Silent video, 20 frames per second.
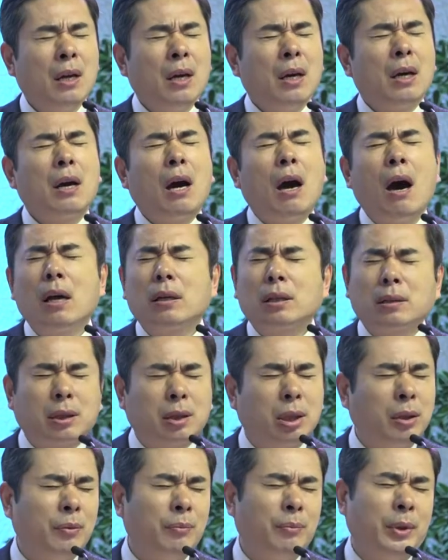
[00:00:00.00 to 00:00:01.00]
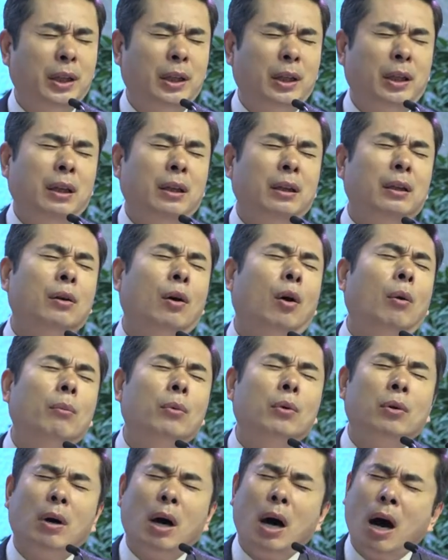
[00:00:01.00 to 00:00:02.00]
가슴이
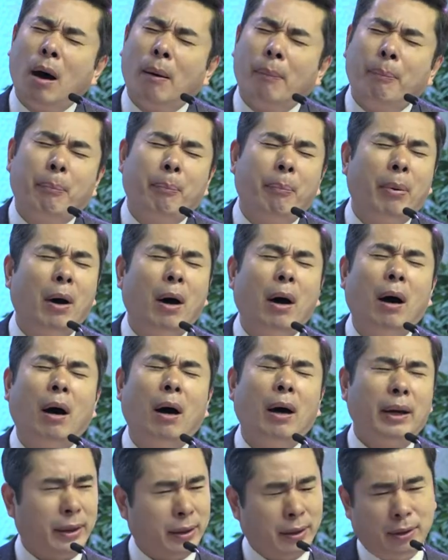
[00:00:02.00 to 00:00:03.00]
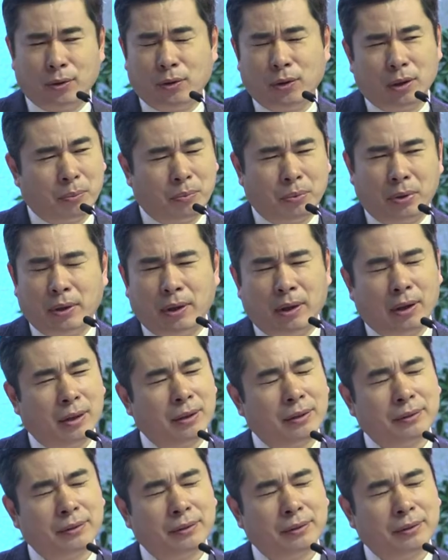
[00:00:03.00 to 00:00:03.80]
너무 아파 이런 노래를 불러요.